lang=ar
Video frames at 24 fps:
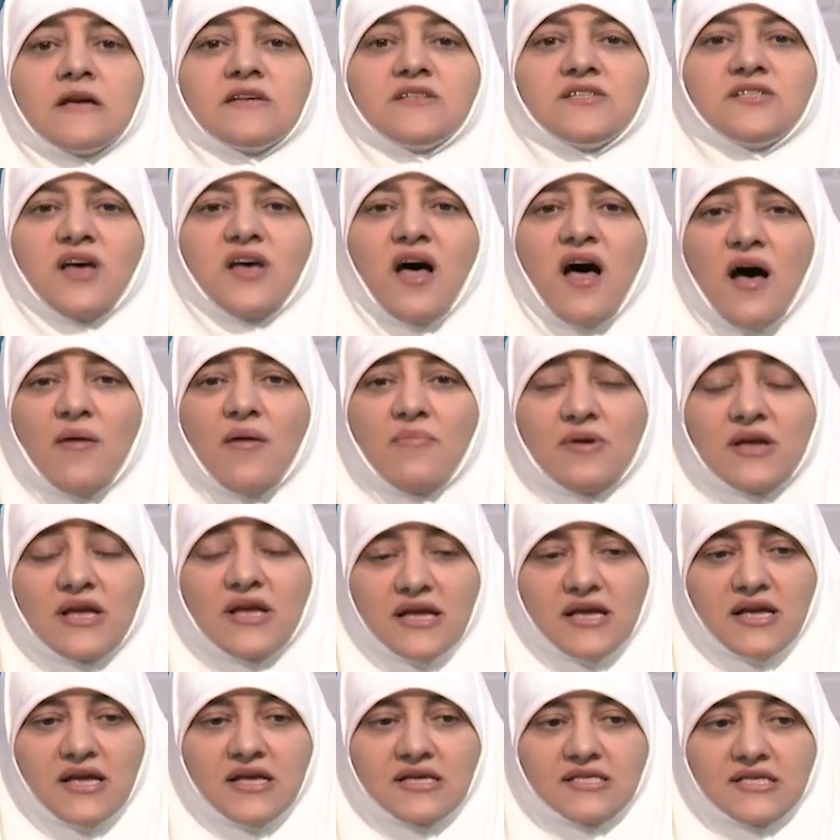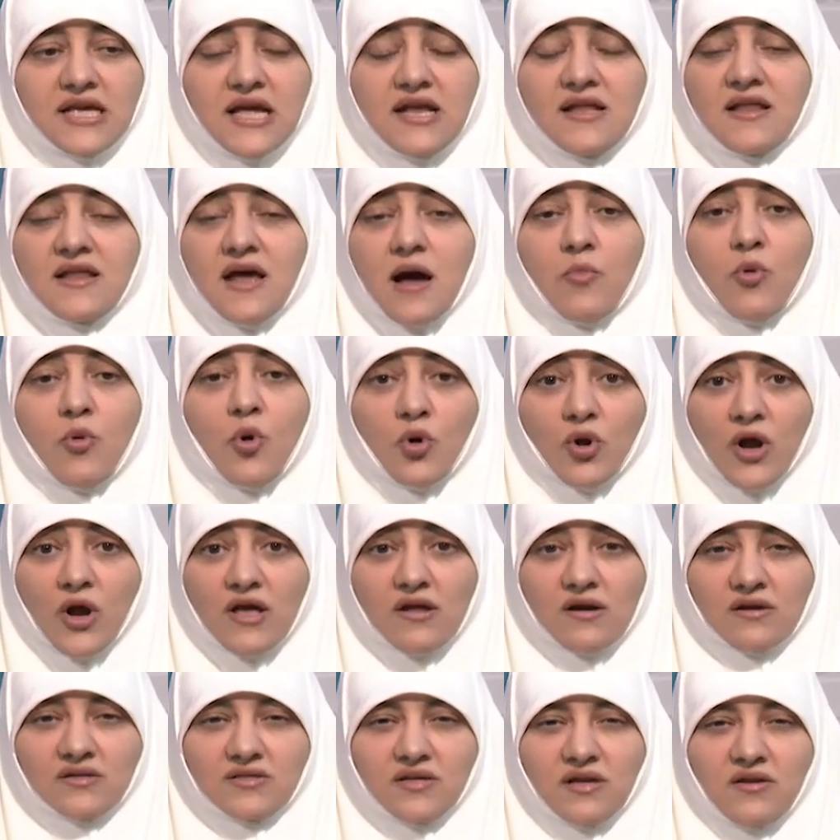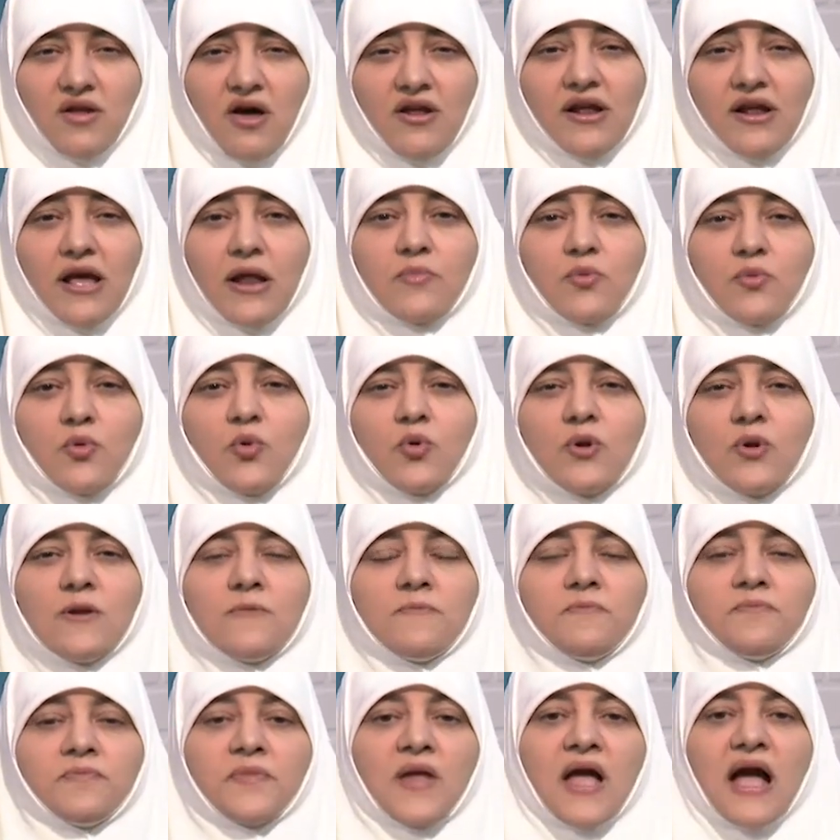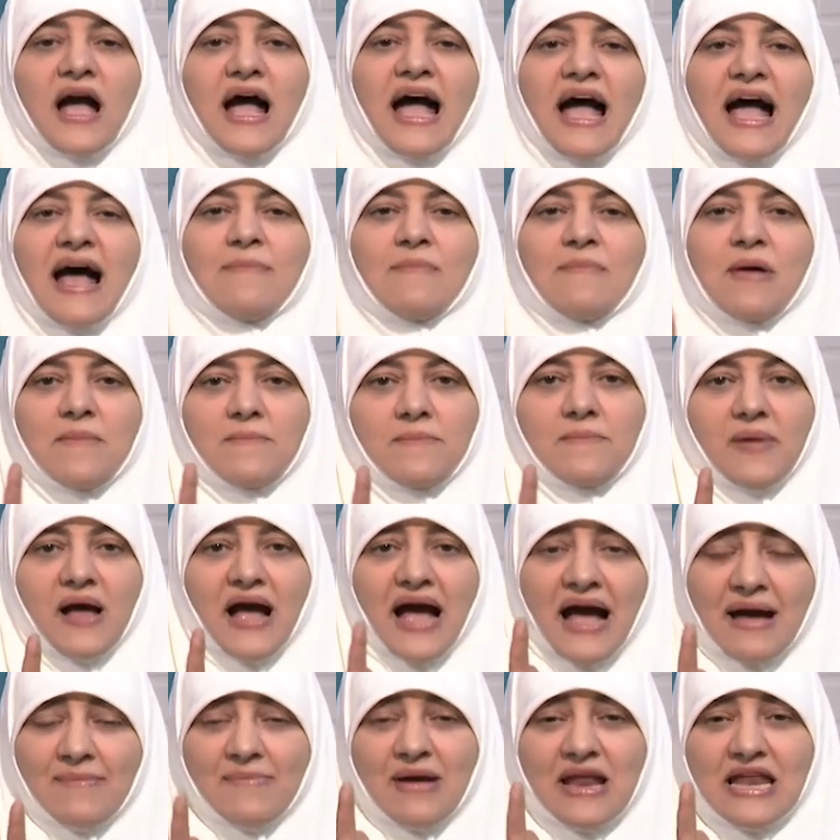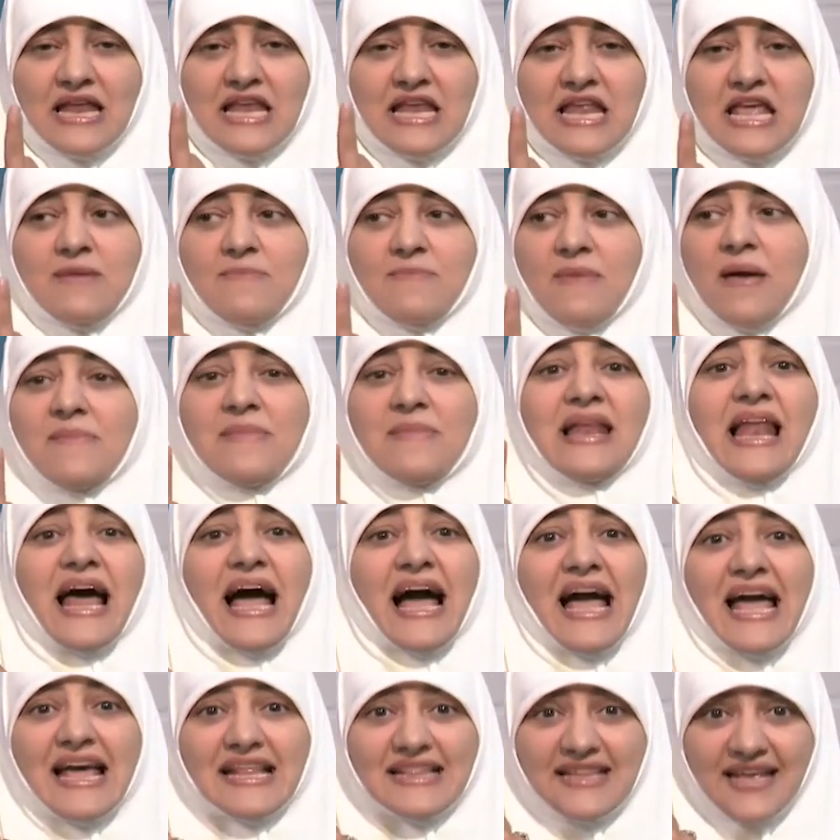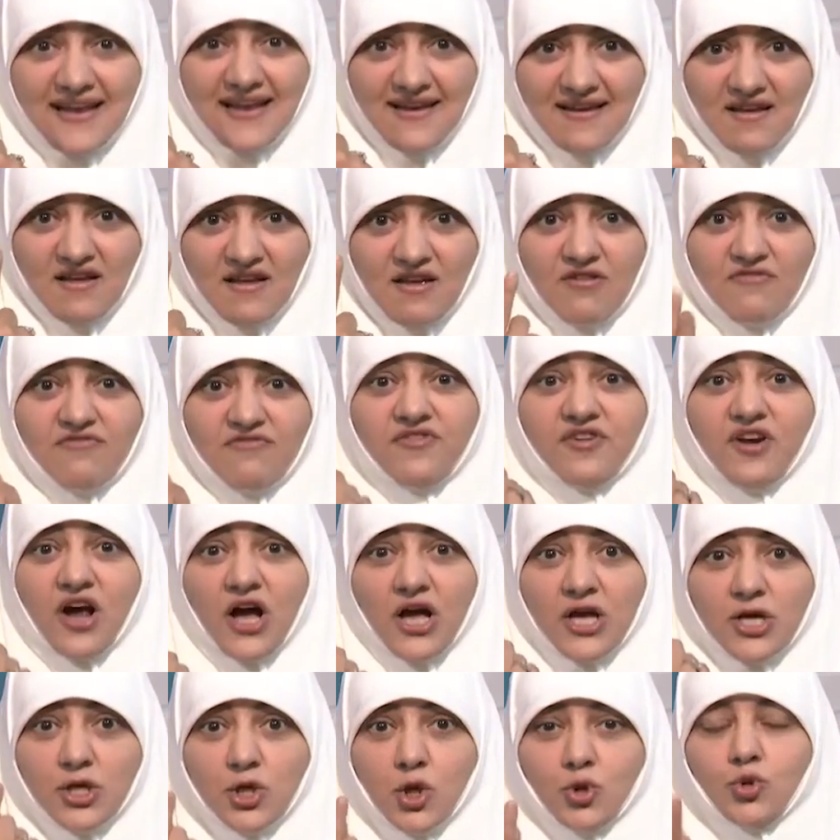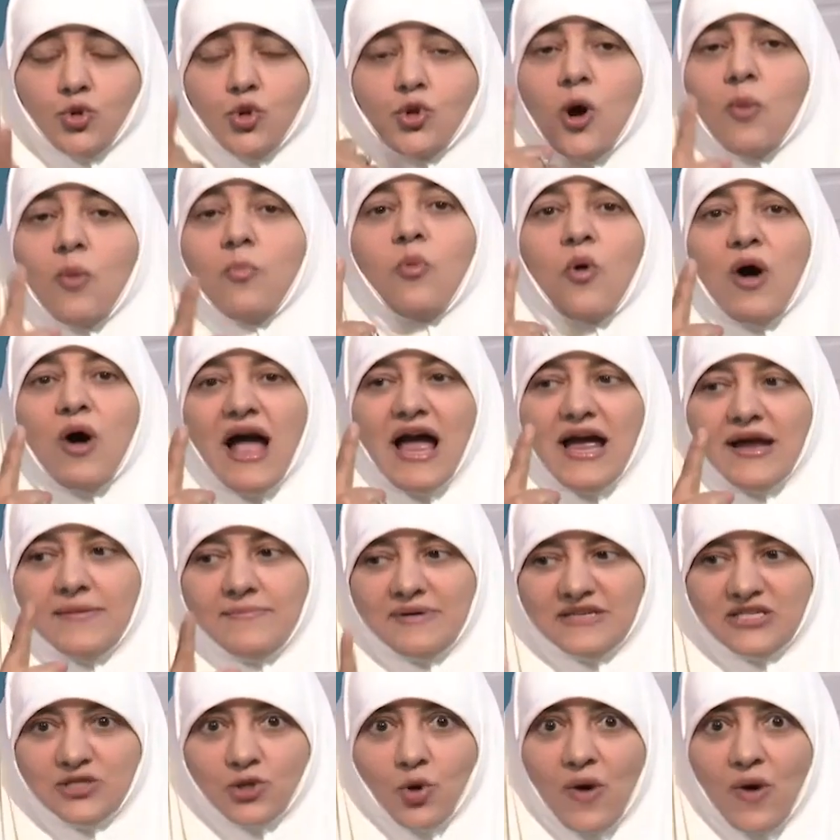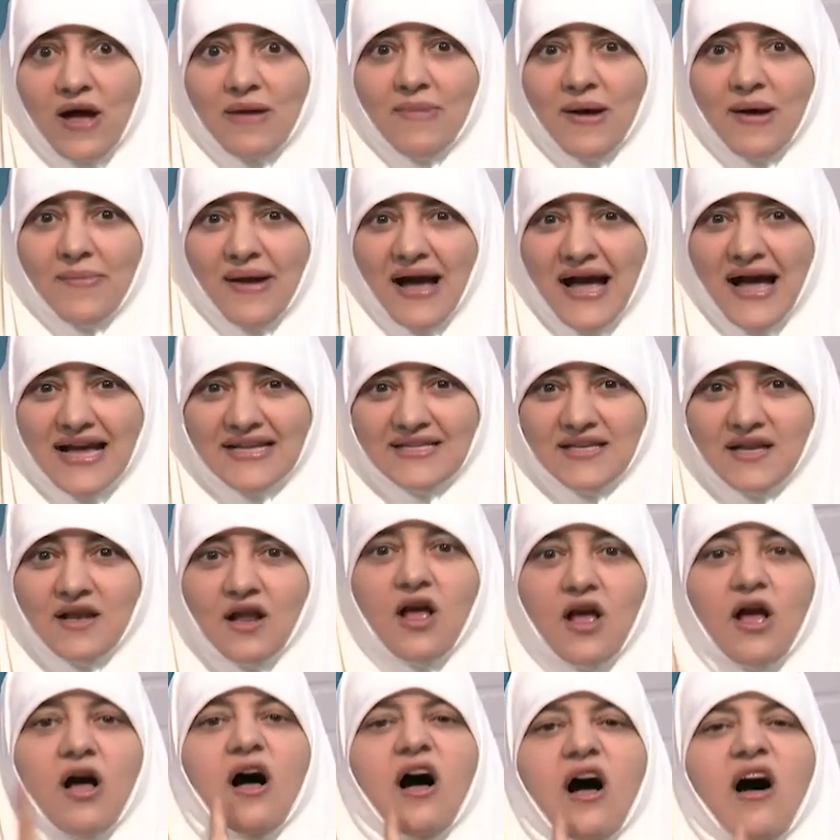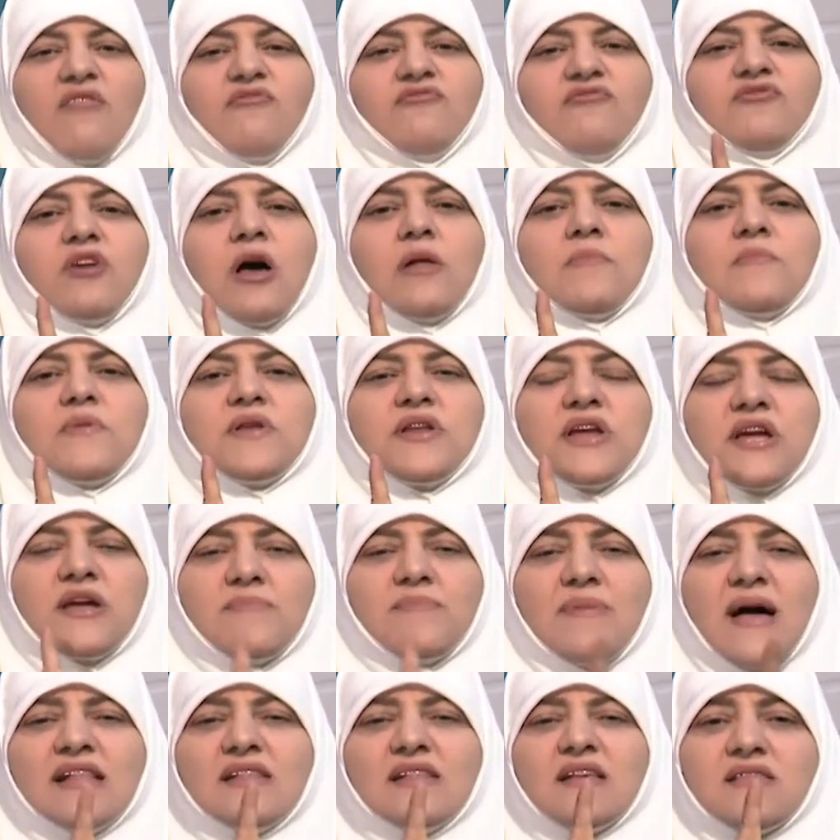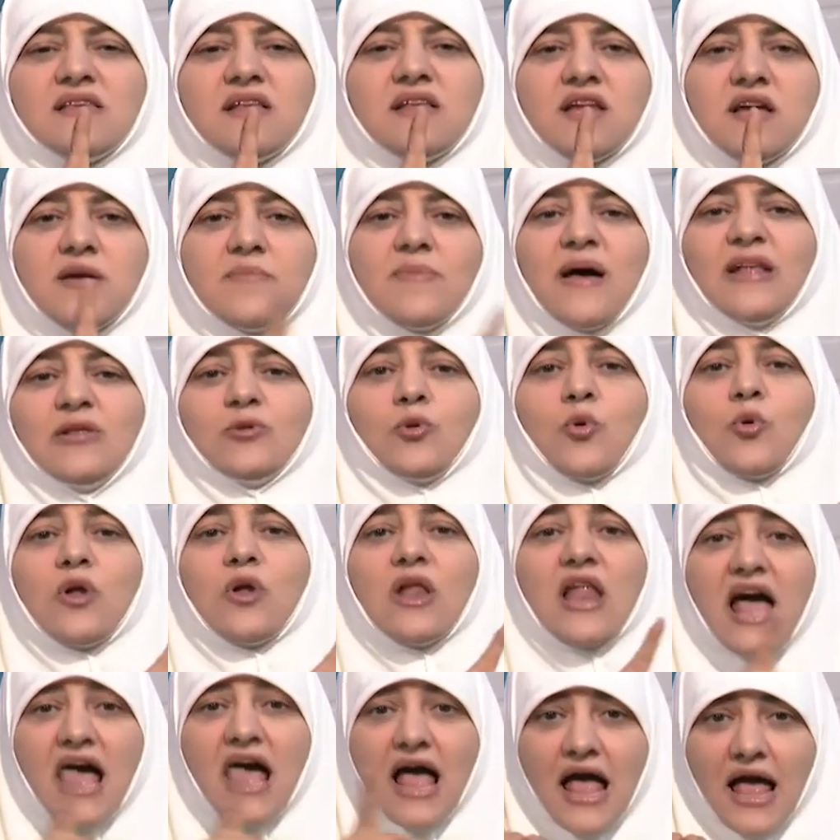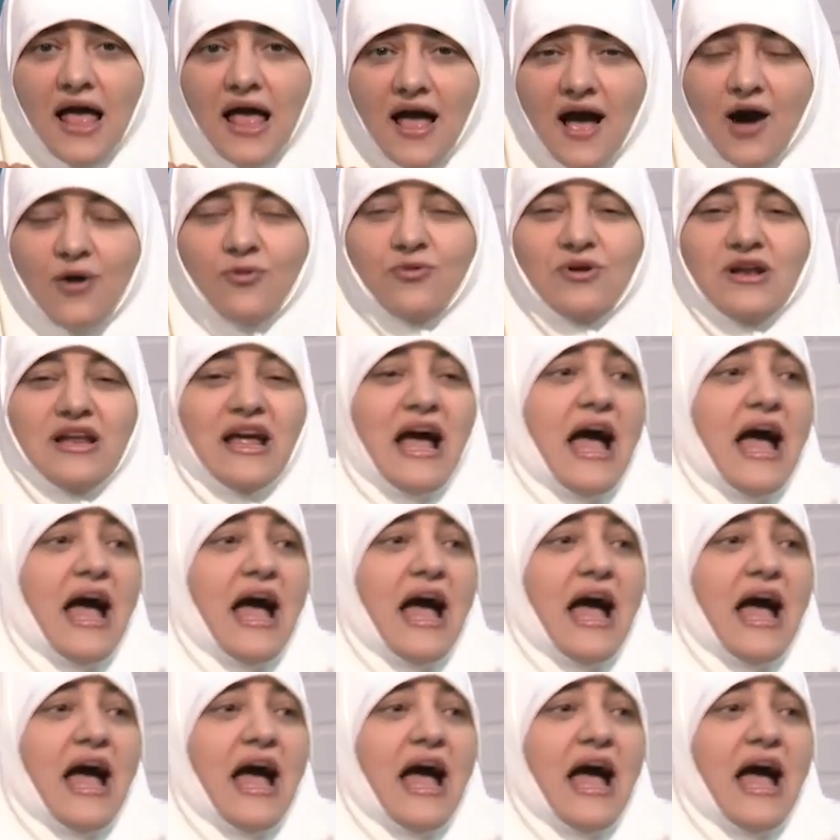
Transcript: الصحابي آه، سيدنا ابو هريره رضي الله عنه كان بيقول عمم عمل الامام العادل في رعيته يوم واحد بس هو إمام عادل أفضل من عبادة العباد كلها أو